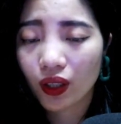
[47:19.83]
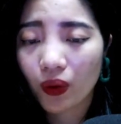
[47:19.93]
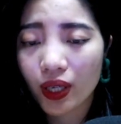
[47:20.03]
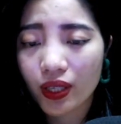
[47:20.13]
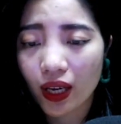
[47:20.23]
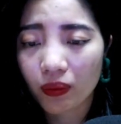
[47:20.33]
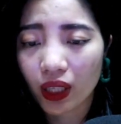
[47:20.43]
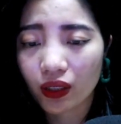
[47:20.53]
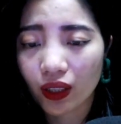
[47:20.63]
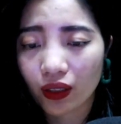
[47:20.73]
Quay sang
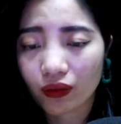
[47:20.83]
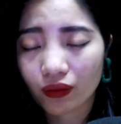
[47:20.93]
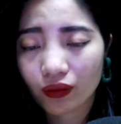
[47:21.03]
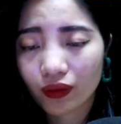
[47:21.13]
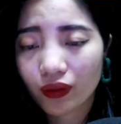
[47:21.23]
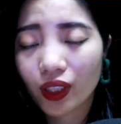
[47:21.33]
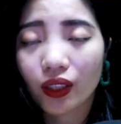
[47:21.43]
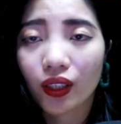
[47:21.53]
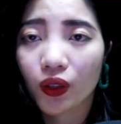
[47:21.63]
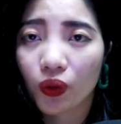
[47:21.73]
bên cạnh,
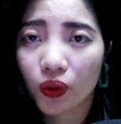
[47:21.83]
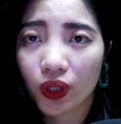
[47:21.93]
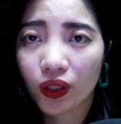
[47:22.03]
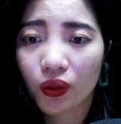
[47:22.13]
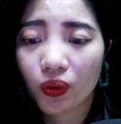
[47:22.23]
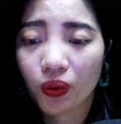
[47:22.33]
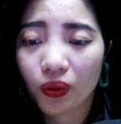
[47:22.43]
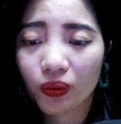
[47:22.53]
nhìn thấy cô đã ngủ.